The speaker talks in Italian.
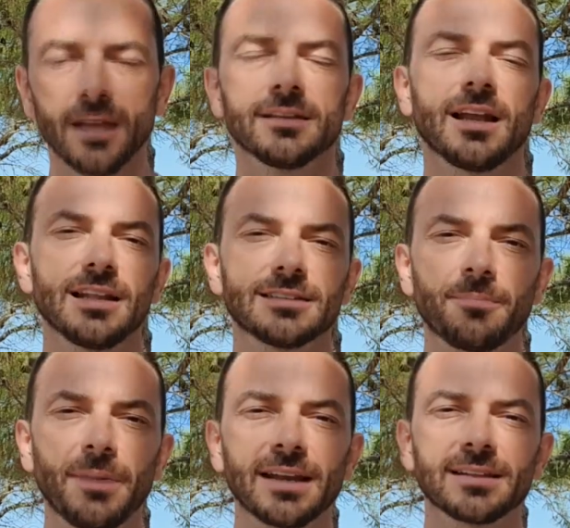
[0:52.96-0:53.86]
Dall'altra
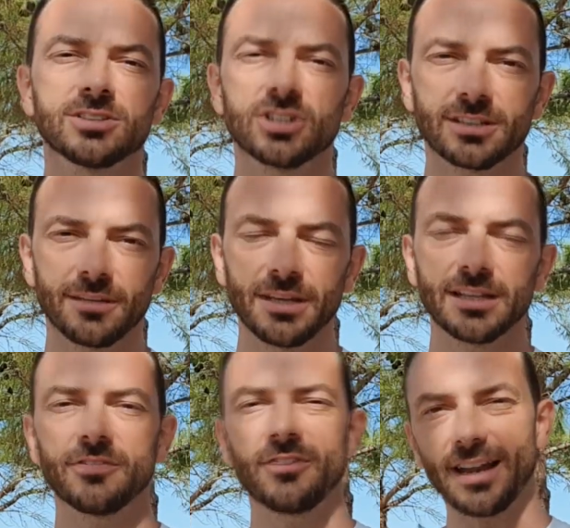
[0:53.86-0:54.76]
parte
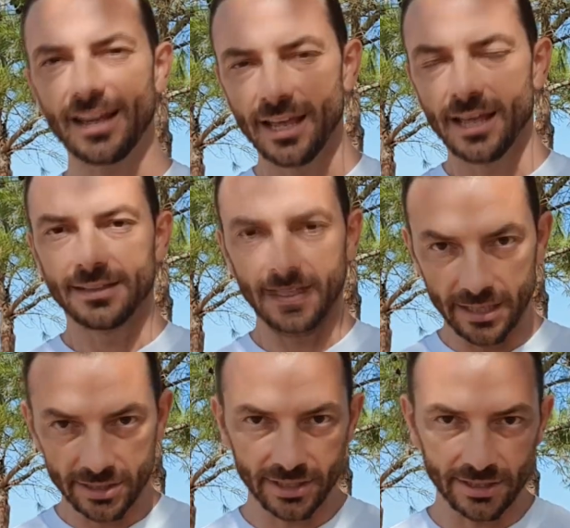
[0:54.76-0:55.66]
certamente fare
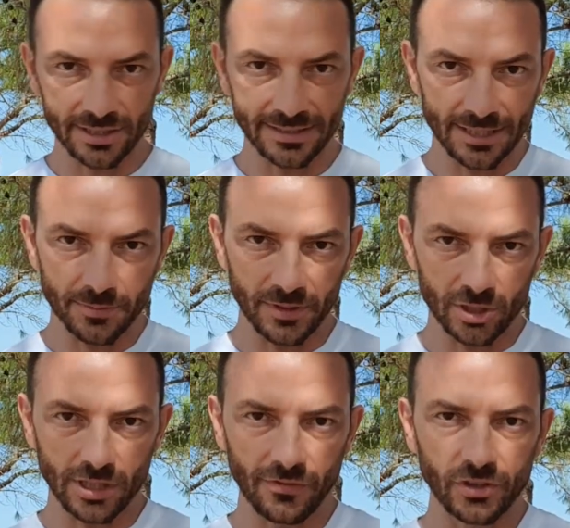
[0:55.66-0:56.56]
degli esercizi
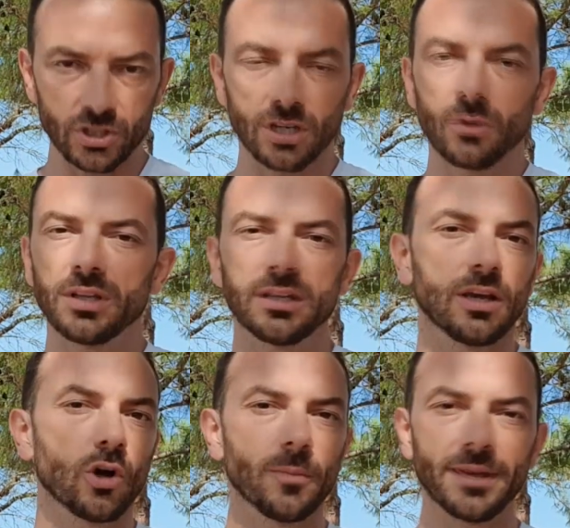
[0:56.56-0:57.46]
specifici,
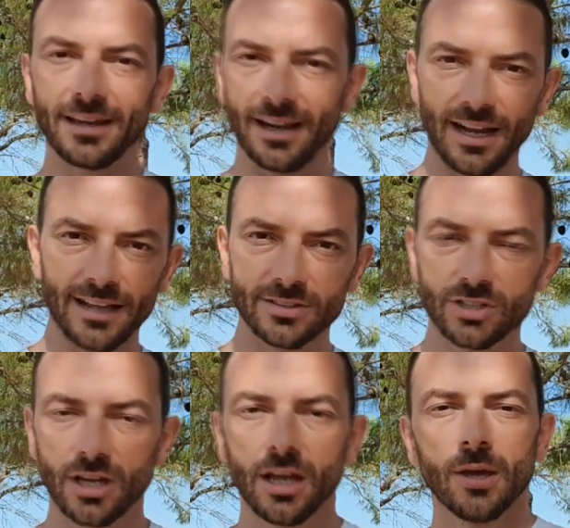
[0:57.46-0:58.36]
quindi come i
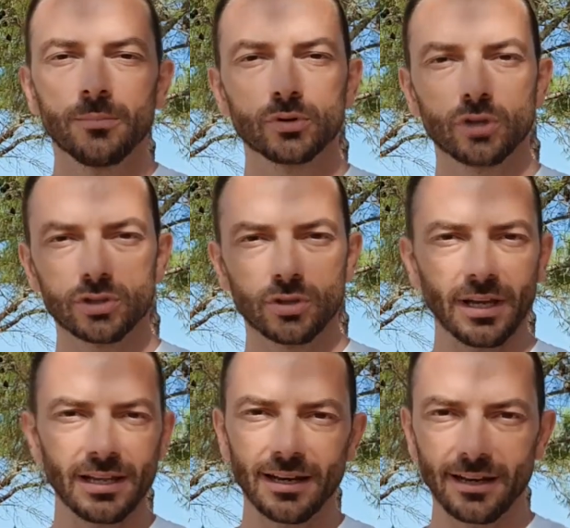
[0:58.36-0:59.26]
crunch, piuttosto
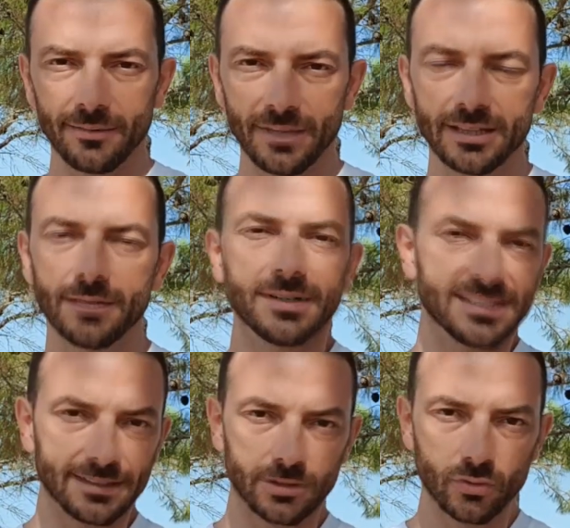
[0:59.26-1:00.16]
che gli allenamenti
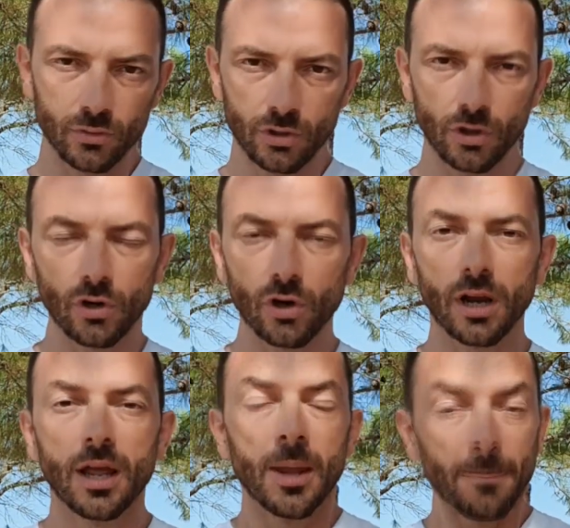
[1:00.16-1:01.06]
basati sul
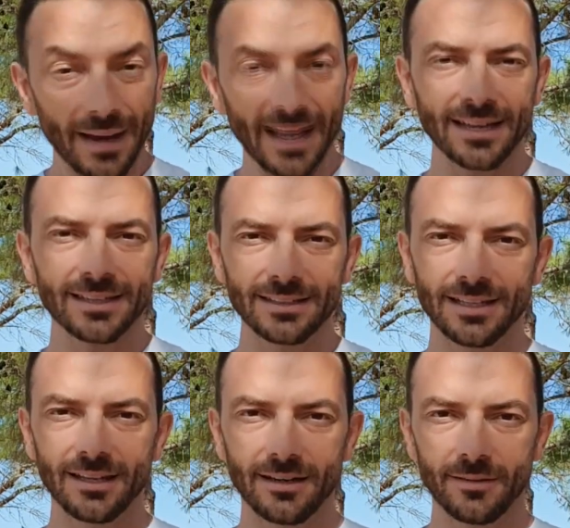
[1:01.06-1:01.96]
core, ma anche
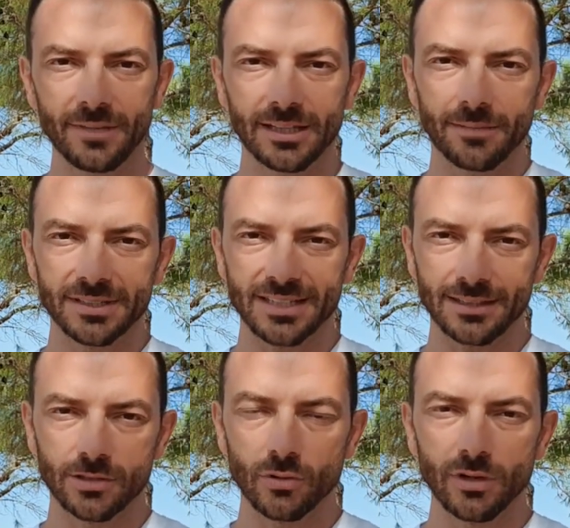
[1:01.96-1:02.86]
degli allenamenti
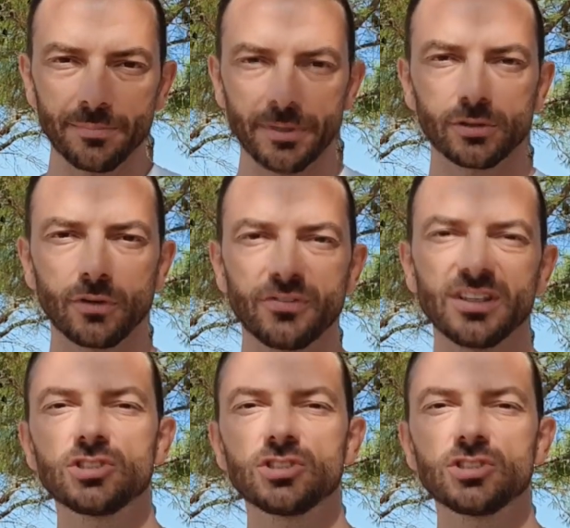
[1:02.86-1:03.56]
basati sull'ipertrofia